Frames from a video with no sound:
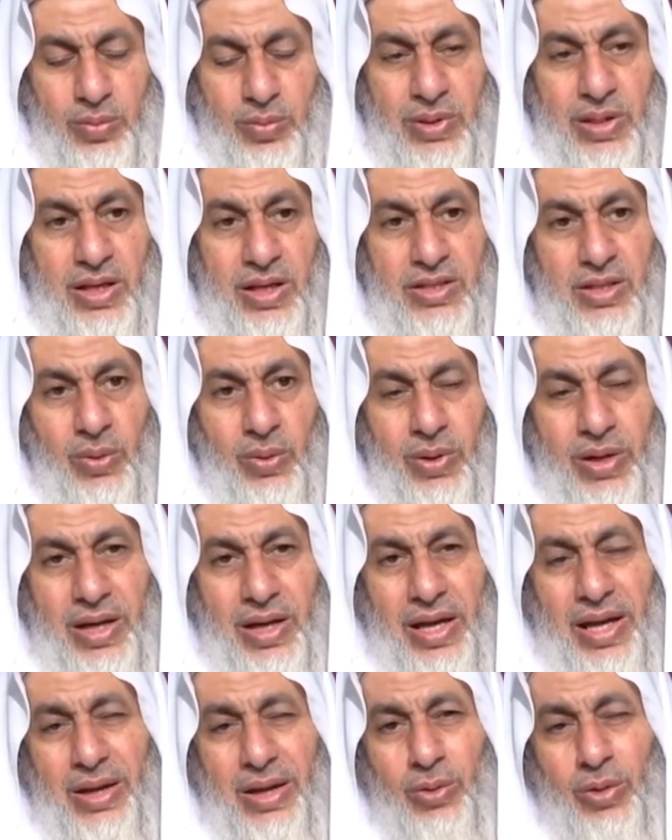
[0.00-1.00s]
من
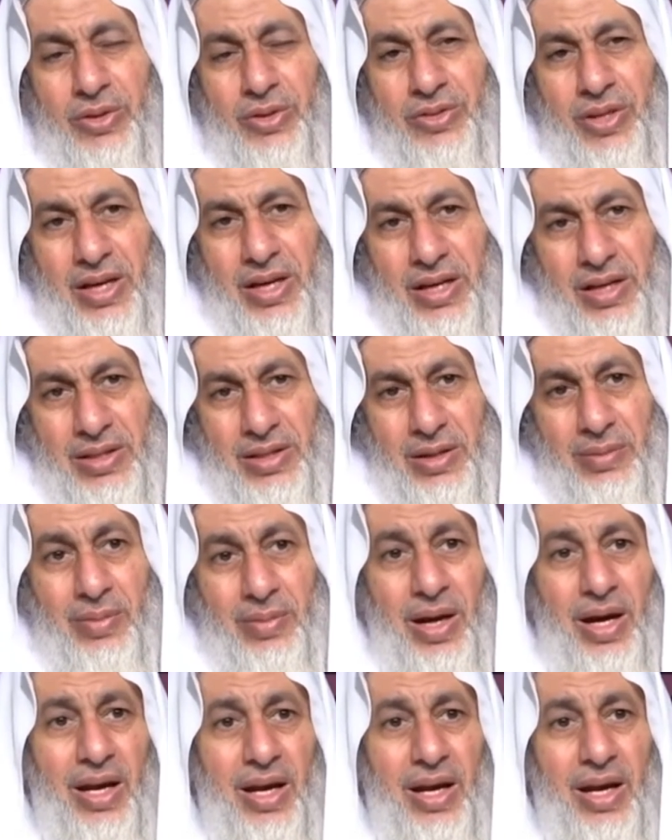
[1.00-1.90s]
الجوارح أي وصيد ما